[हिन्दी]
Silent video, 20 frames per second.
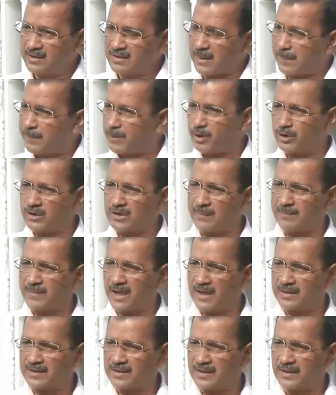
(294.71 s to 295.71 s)
सबको
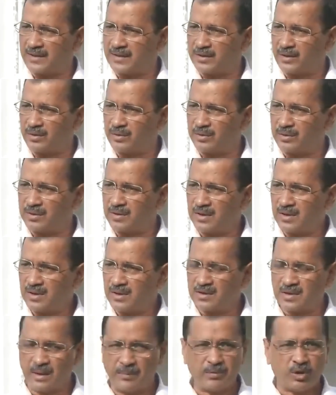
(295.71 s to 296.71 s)
धमकाते हैं ये लोग
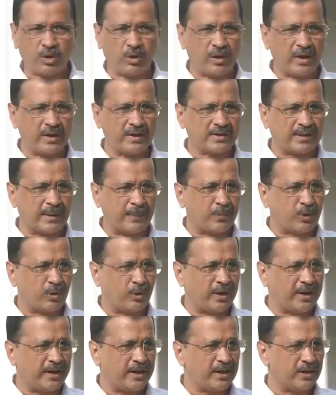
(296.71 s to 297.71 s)
सबको
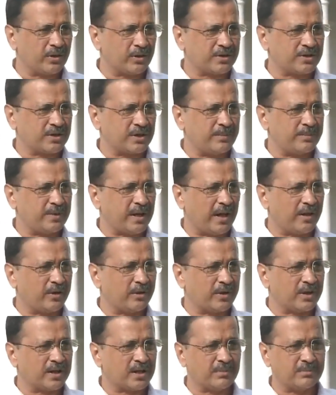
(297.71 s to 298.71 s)
सबको ईडी e और सीबीआई
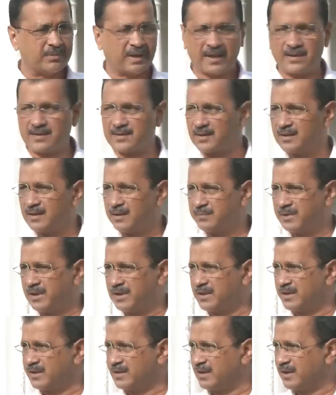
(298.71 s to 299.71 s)
और इनकम टैक्स की
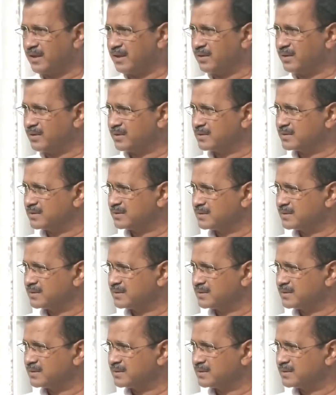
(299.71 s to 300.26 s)
धमकी देते हैं लोग